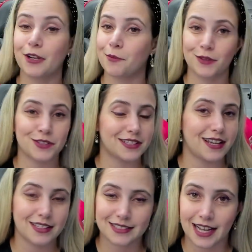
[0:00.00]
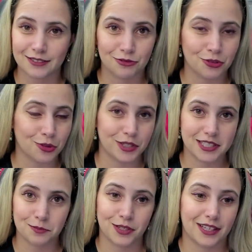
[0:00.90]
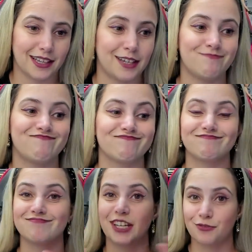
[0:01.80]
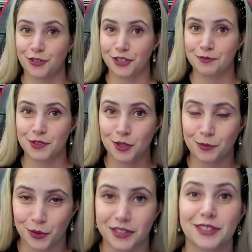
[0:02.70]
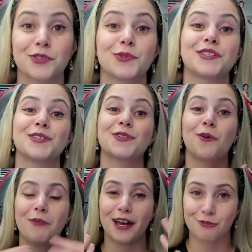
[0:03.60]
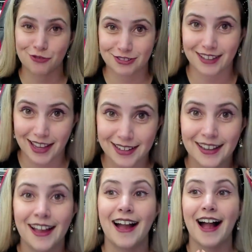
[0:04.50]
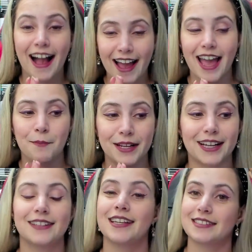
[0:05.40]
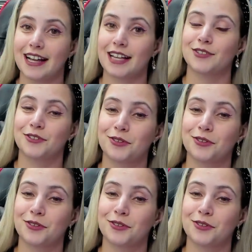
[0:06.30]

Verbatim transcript: Pelo menos ter a estátua do Chris, porque foi o que me sobrou. Então, se vocês souberam onde tem a réplica da estátua do